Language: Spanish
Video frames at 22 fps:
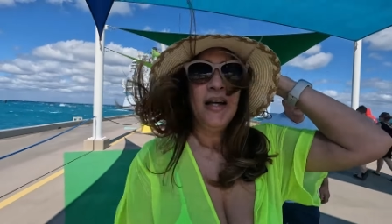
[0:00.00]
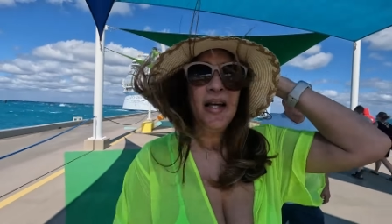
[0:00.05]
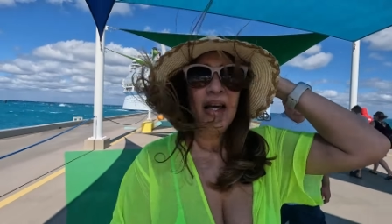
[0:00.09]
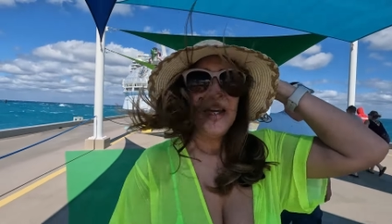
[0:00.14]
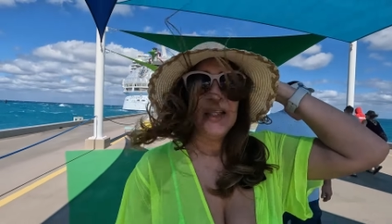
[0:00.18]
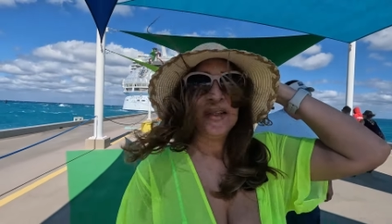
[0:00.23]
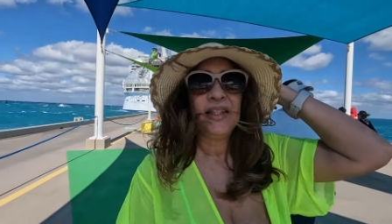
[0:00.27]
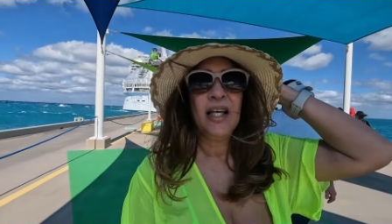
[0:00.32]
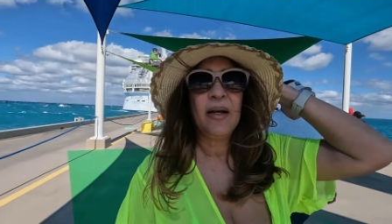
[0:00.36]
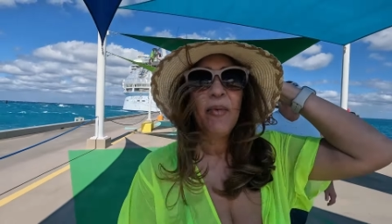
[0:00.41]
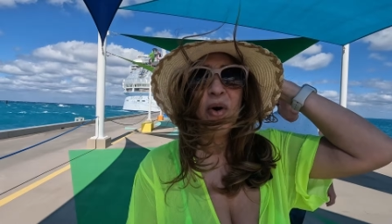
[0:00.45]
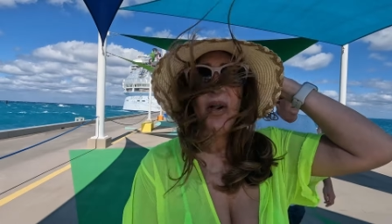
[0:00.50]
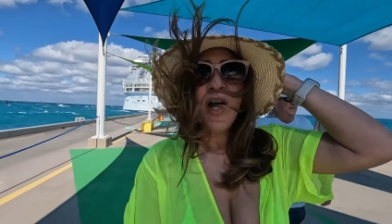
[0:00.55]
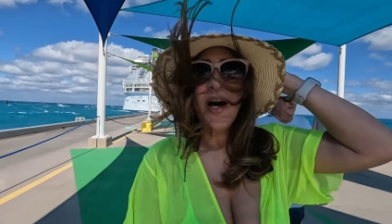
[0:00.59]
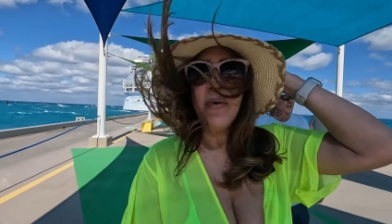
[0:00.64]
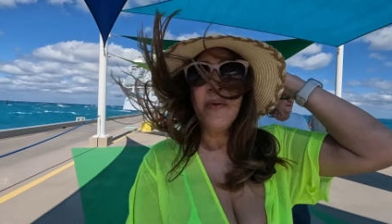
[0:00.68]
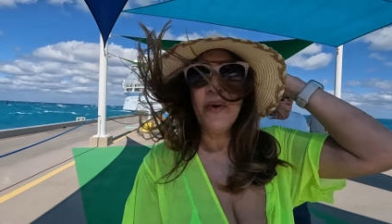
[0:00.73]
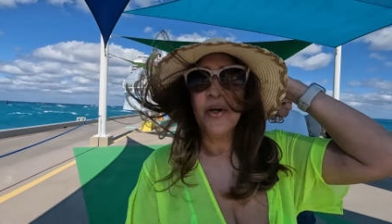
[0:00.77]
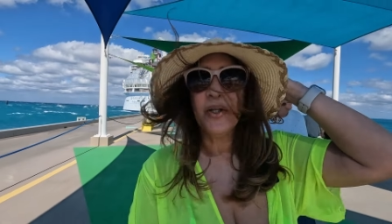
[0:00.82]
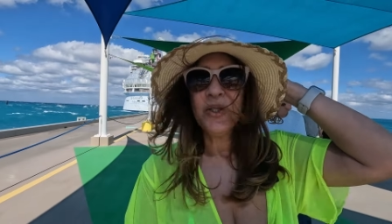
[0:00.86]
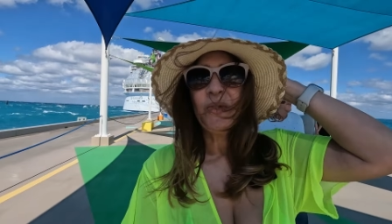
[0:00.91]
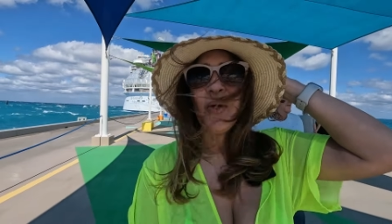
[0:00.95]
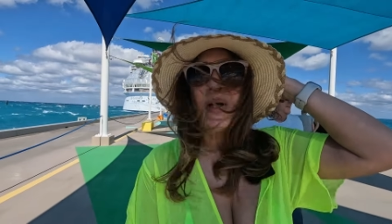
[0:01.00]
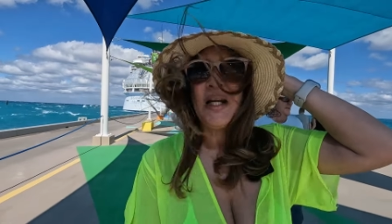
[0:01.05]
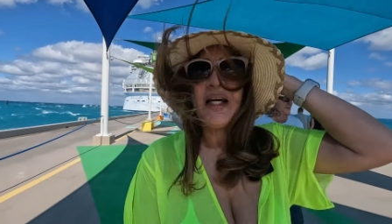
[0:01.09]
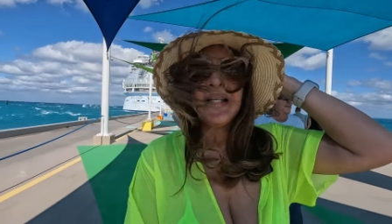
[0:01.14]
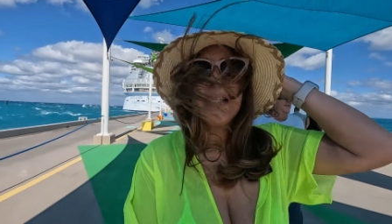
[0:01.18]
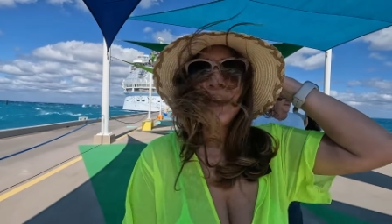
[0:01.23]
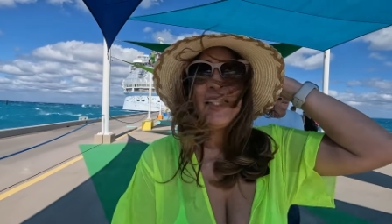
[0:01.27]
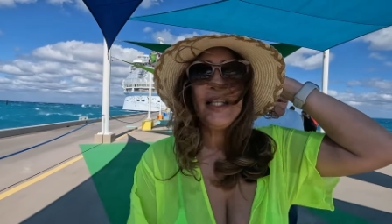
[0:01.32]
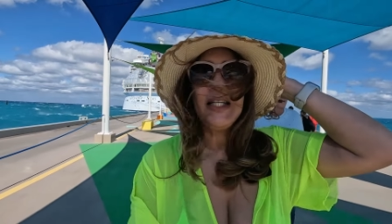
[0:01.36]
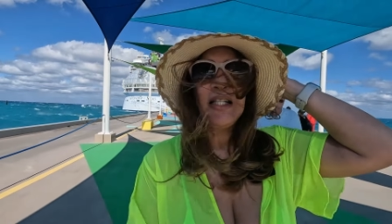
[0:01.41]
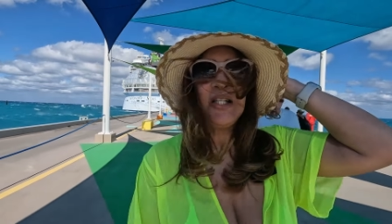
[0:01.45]
estemos a bordo a
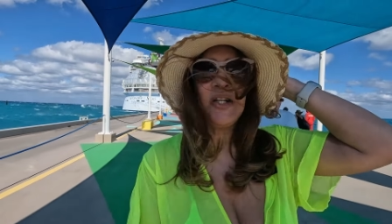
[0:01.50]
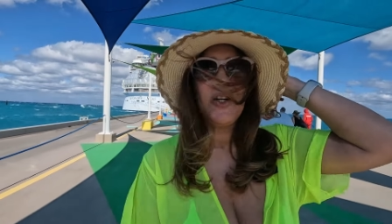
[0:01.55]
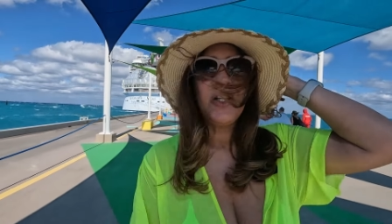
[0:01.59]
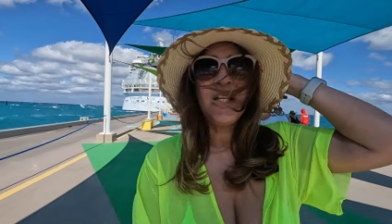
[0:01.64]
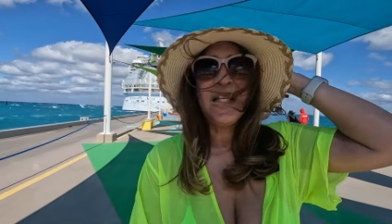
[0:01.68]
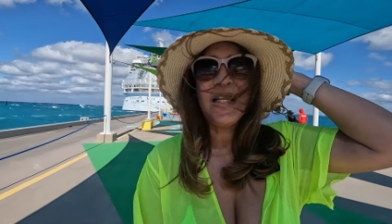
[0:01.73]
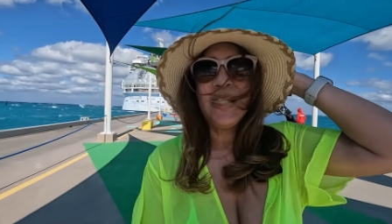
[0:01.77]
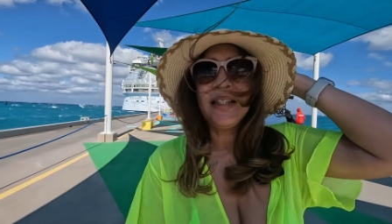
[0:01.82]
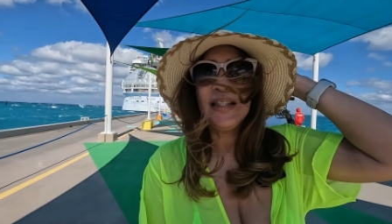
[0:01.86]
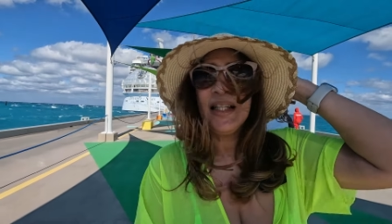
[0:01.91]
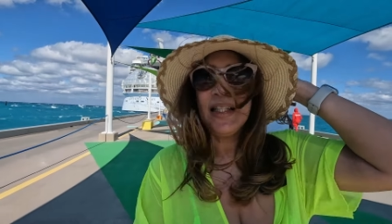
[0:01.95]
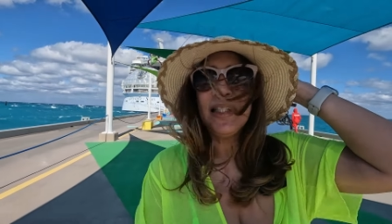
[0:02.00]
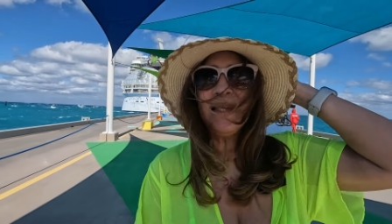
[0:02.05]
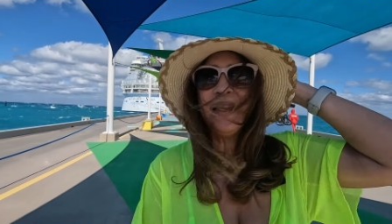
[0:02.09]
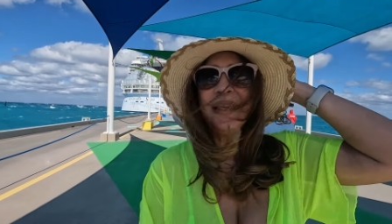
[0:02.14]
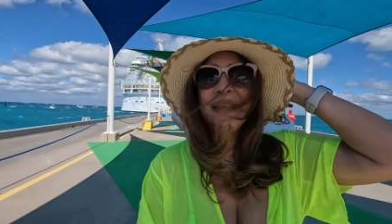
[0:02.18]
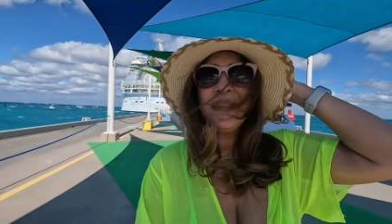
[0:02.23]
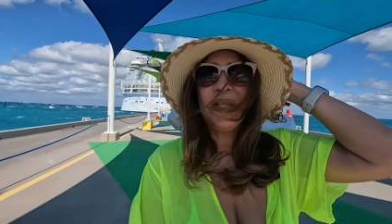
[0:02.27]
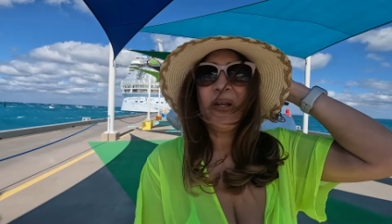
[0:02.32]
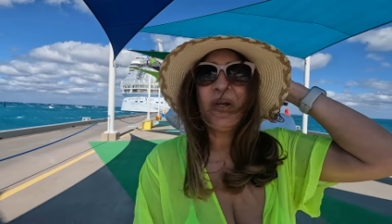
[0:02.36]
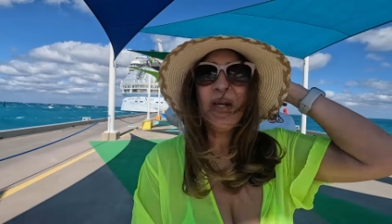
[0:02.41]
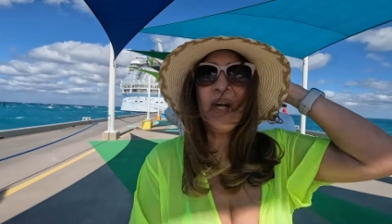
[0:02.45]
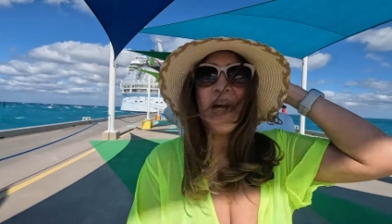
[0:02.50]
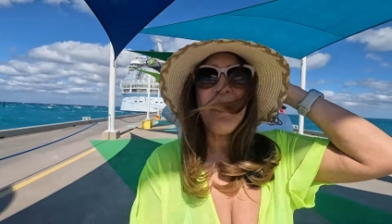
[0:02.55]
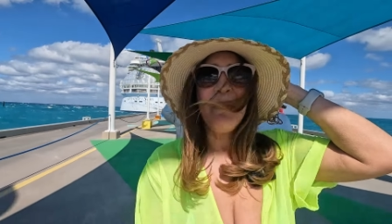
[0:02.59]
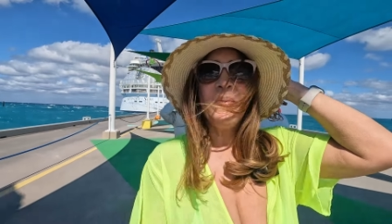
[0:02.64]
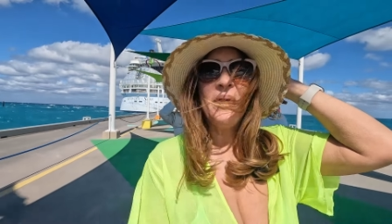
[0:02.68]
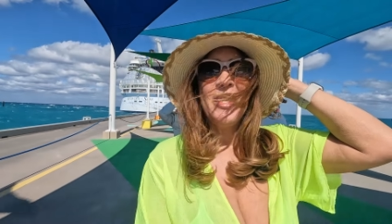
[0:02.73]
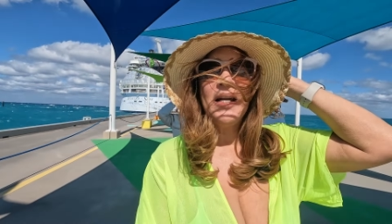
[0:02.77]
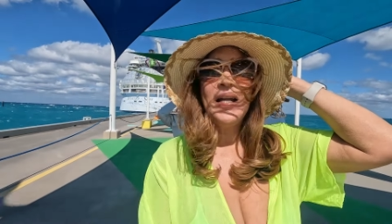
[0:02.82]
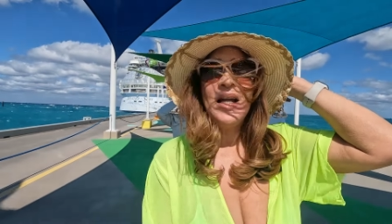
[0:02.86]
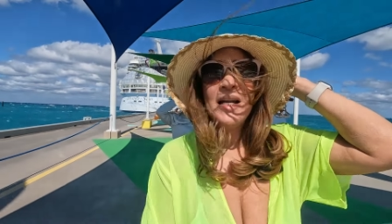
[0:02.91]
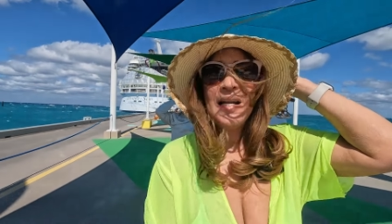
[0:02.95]
las 5 de la tarde y son
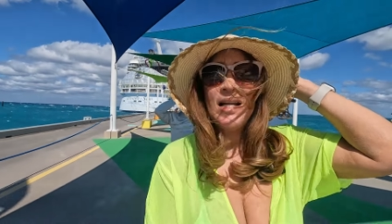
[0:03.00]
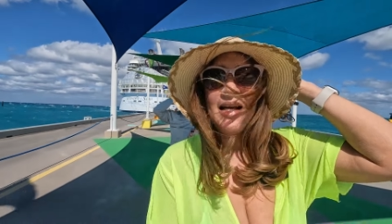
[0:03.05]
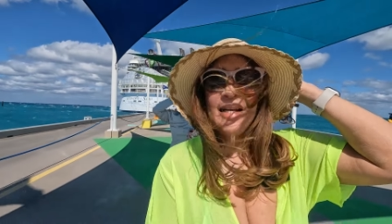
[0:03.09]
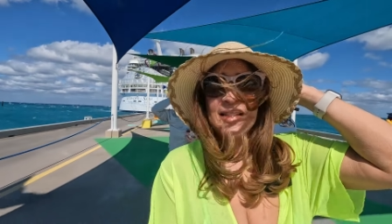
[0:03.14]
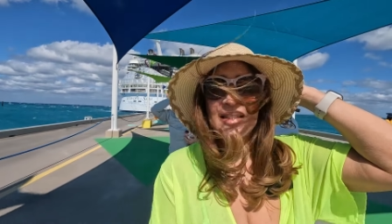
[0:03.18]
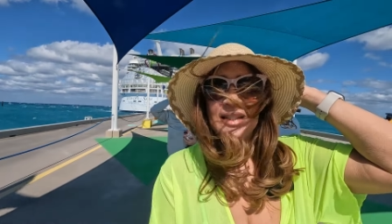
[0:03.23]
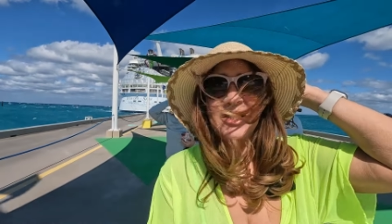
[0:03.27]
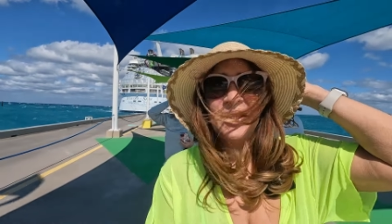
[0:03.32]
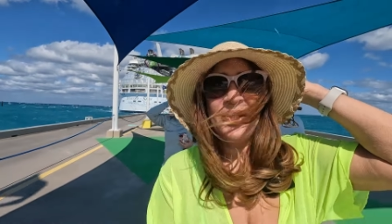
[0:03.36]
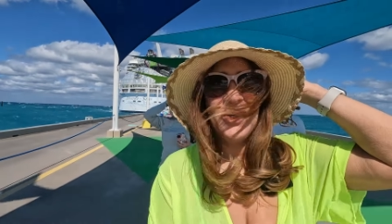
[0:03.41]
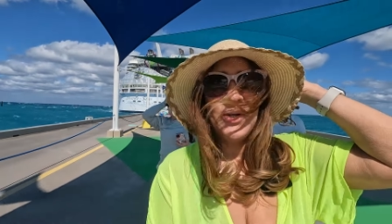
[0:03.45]
apenas las